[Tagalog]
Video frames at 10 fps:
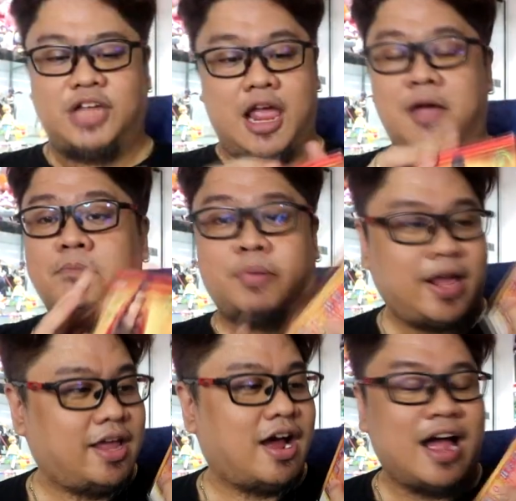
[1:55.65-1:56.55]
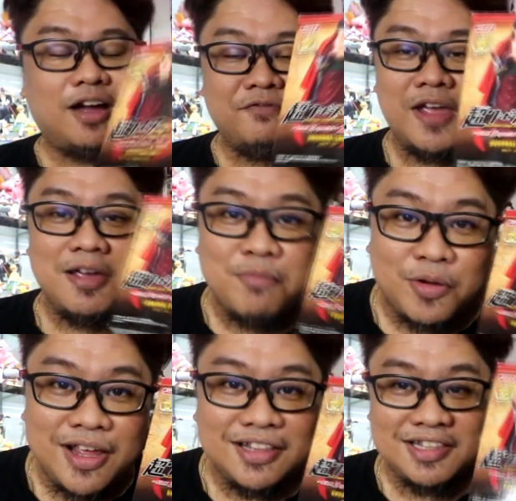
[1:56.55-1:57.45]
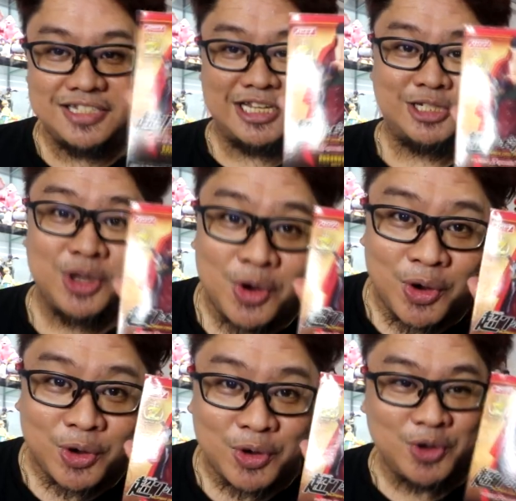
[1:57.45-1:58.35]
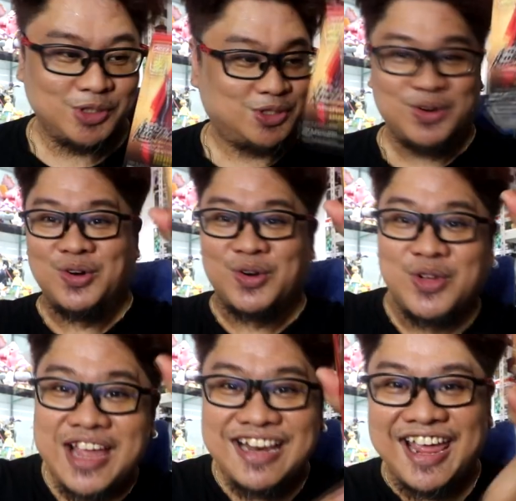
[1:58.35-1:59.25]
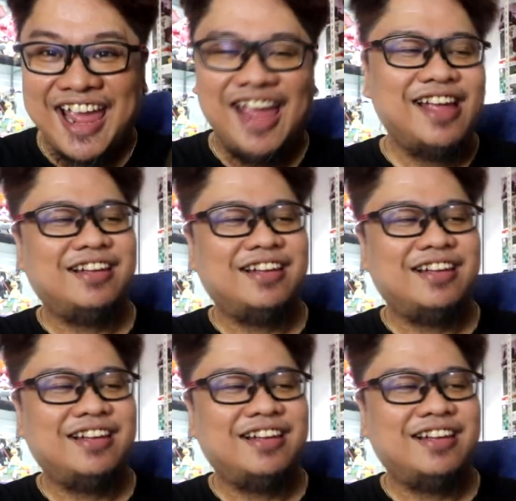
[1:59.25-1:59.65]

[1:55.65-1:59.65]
Siyempre, yung aking favorite, si Zoro. Zoro yan eh.